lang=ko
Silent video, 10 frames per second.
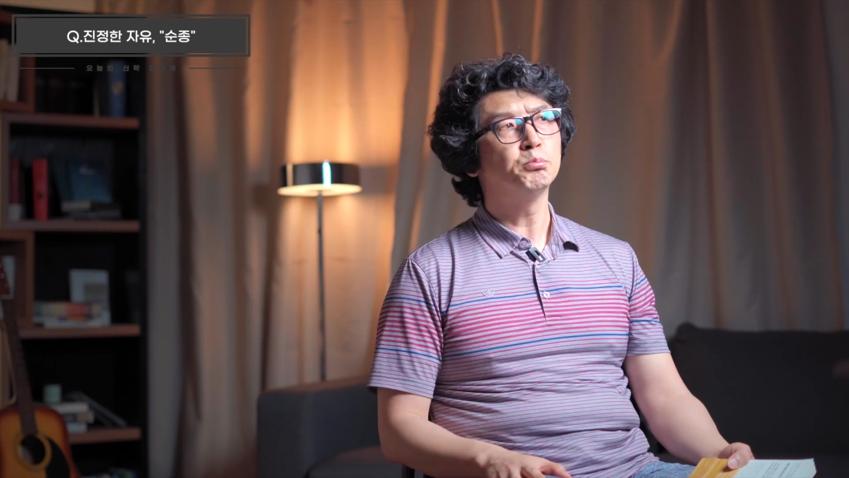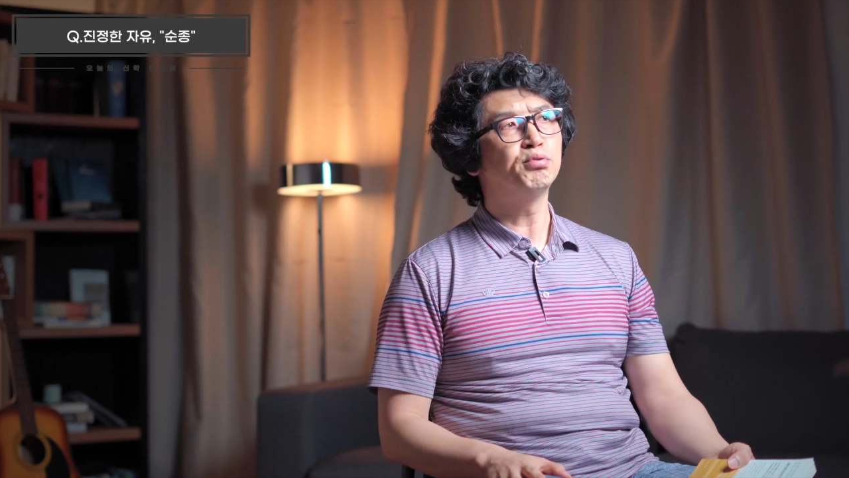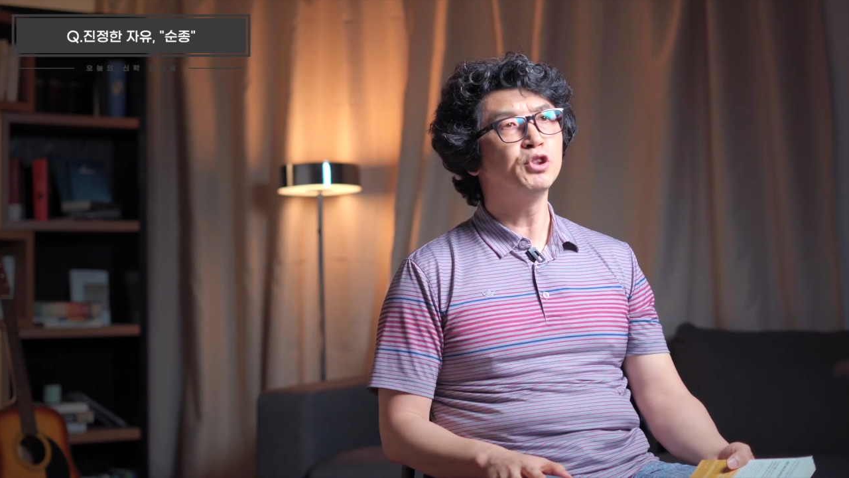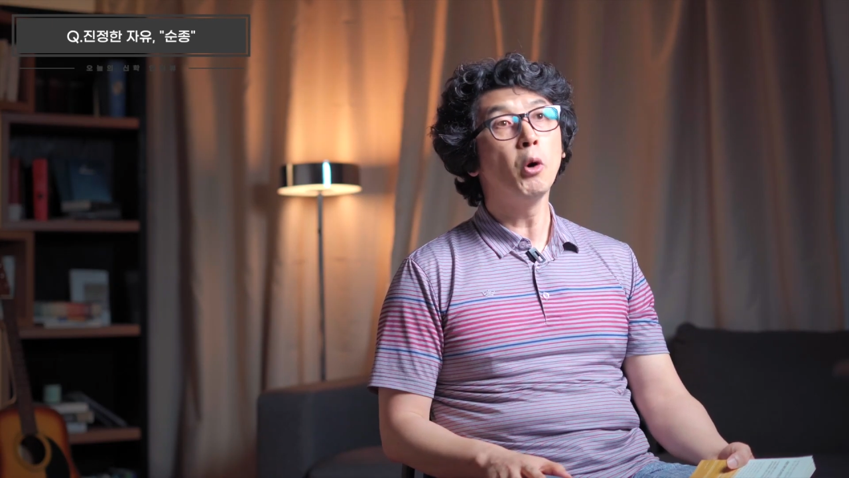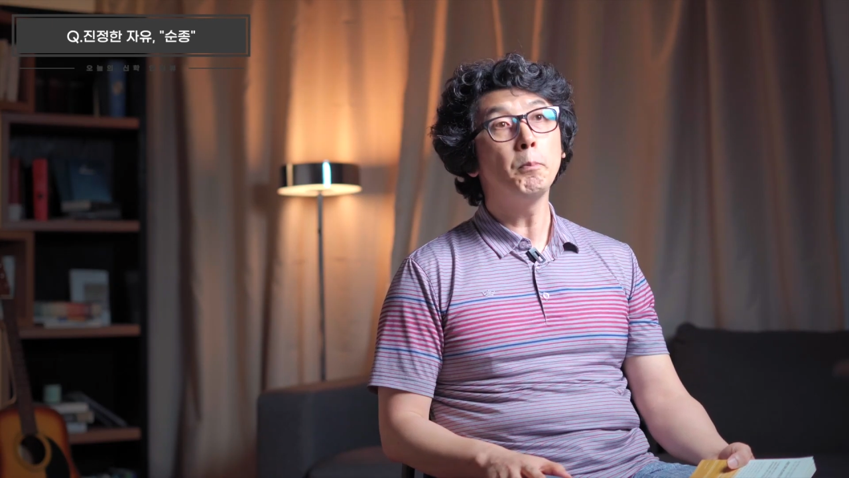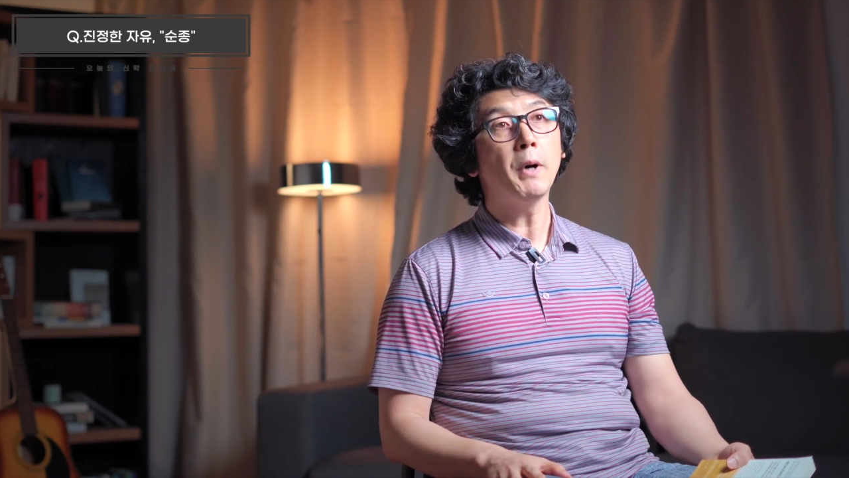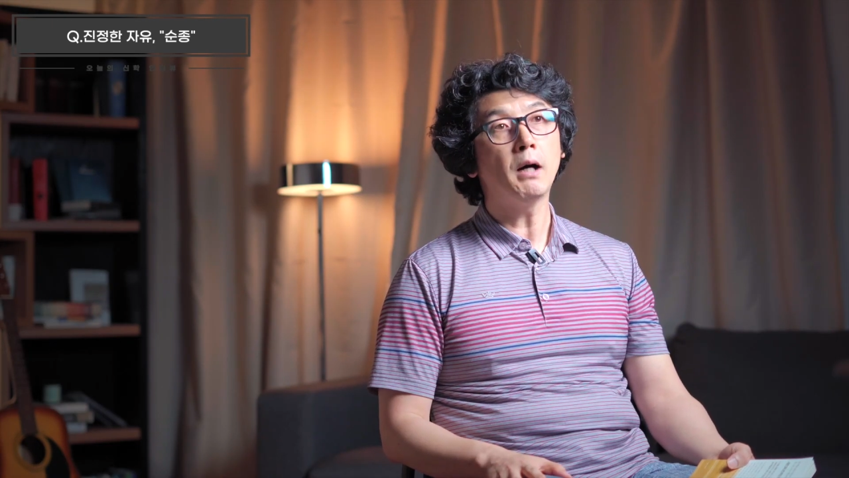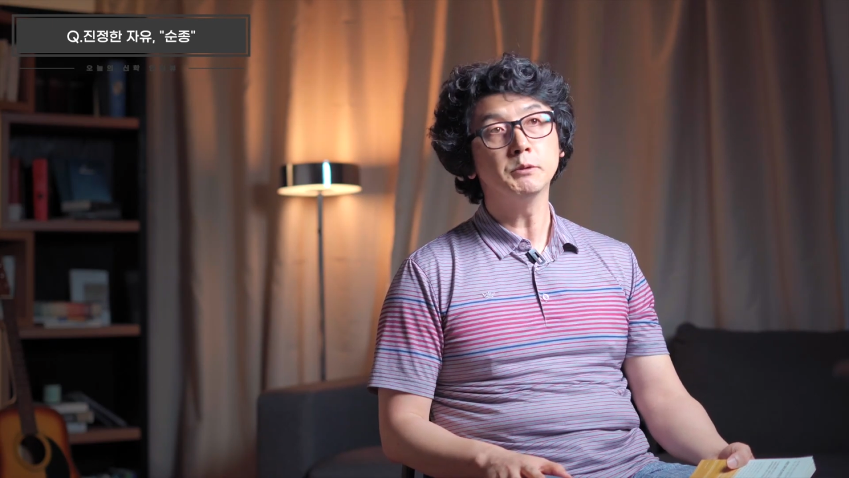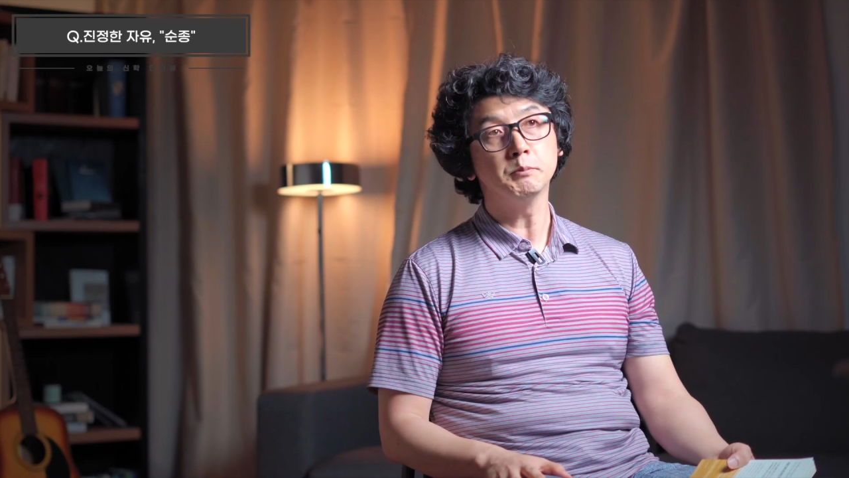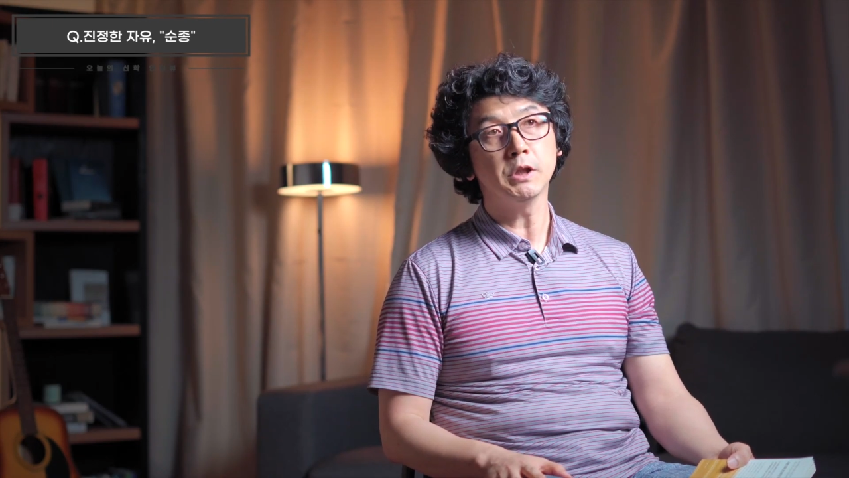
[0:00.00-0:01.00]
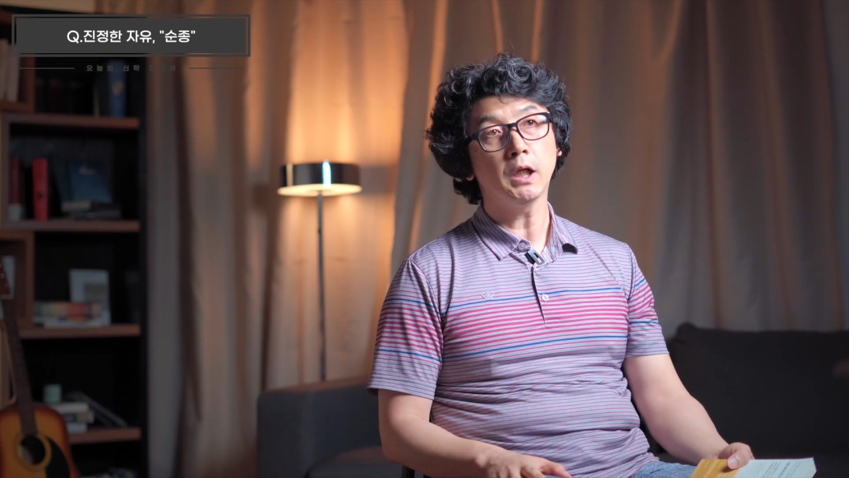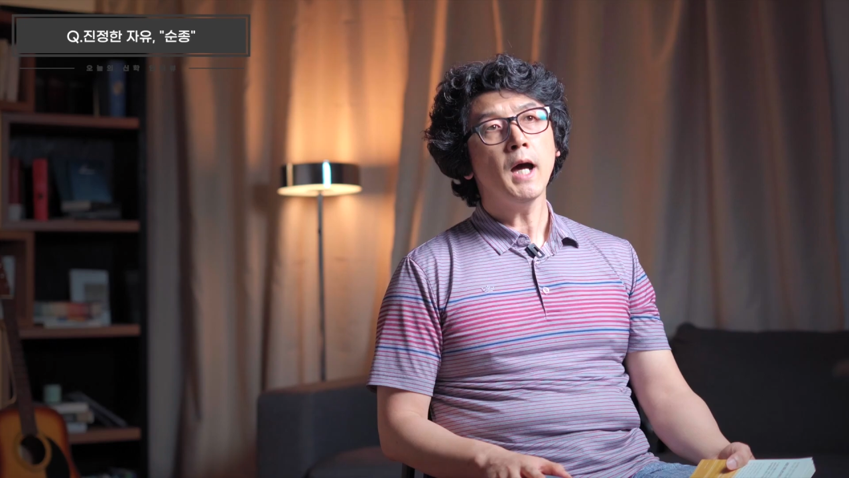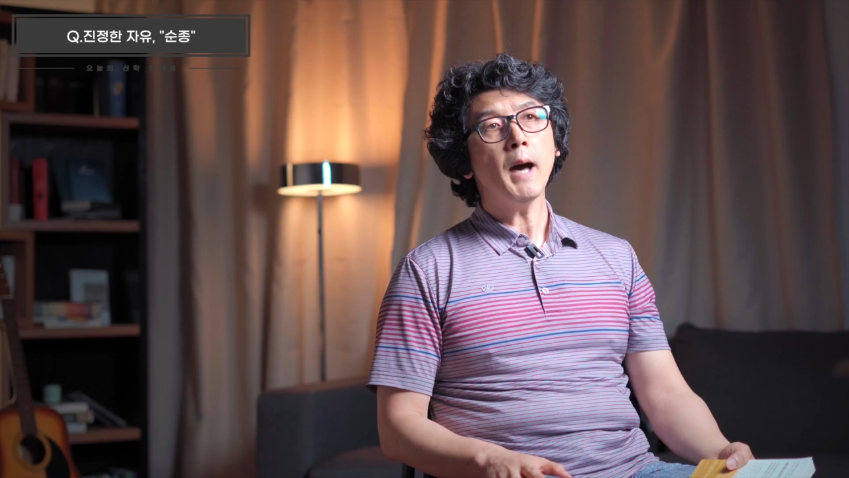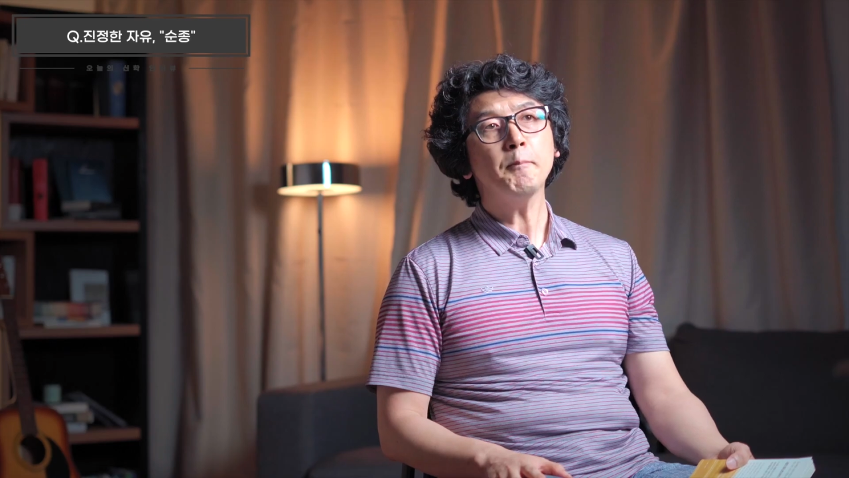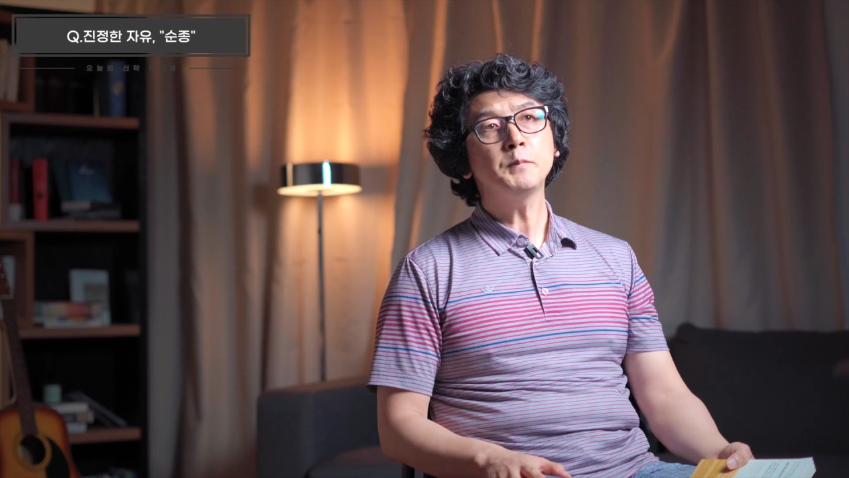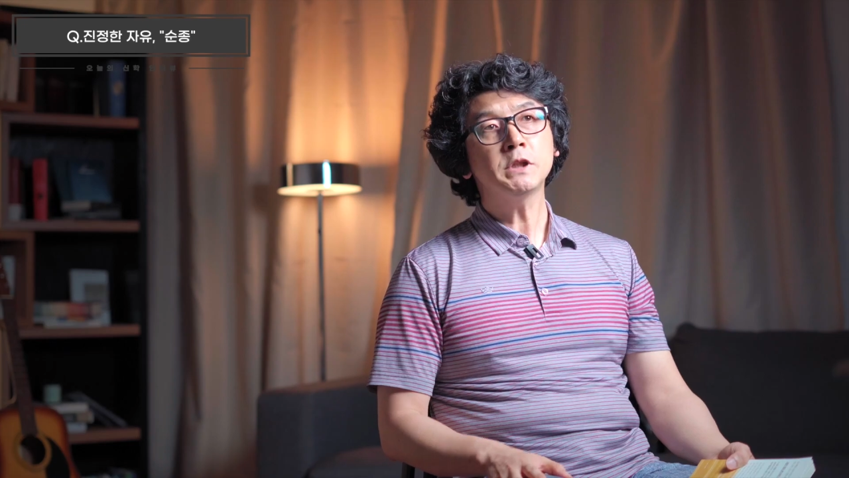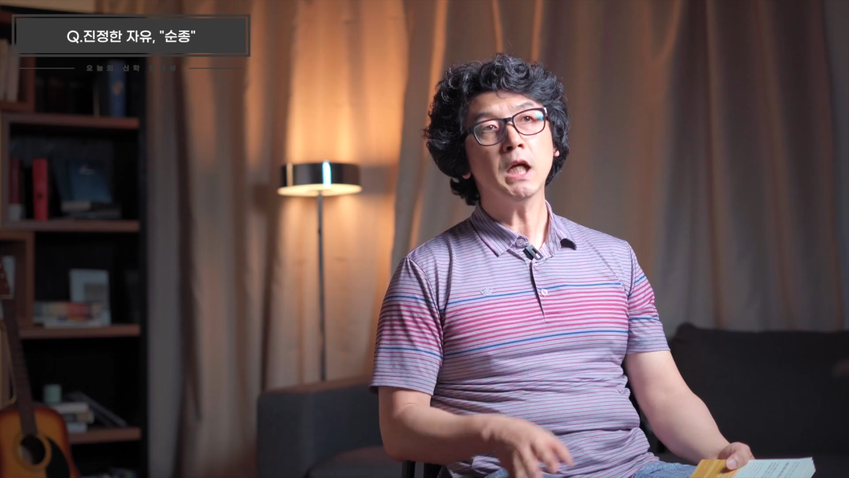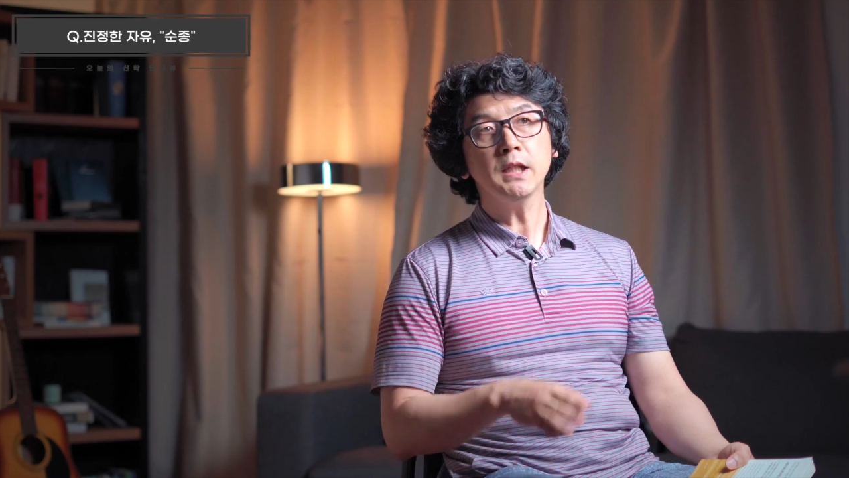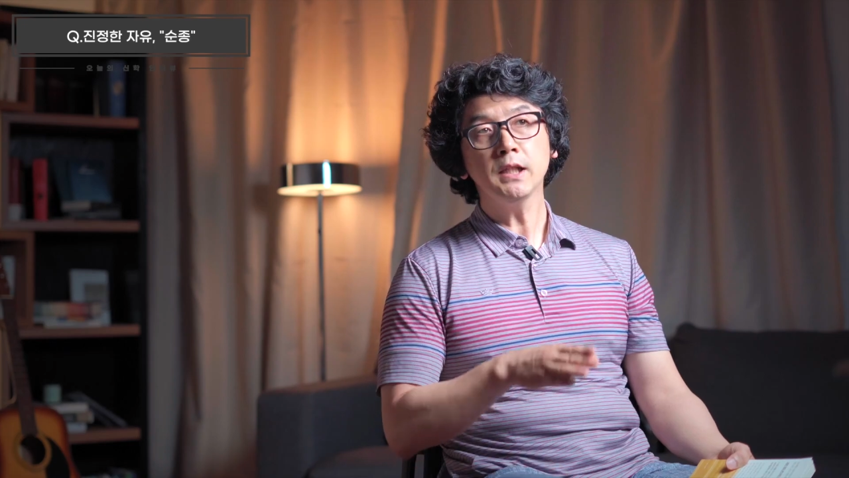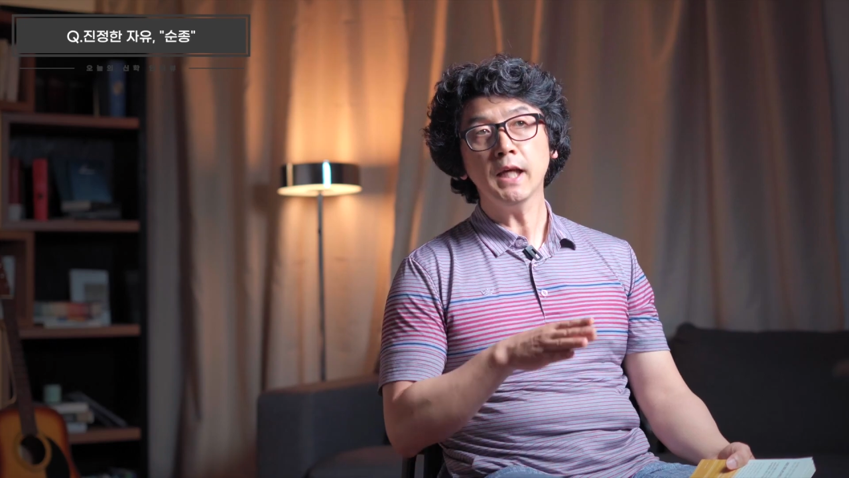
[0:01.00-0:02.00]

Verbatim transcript: 불협화음입니다. 합창이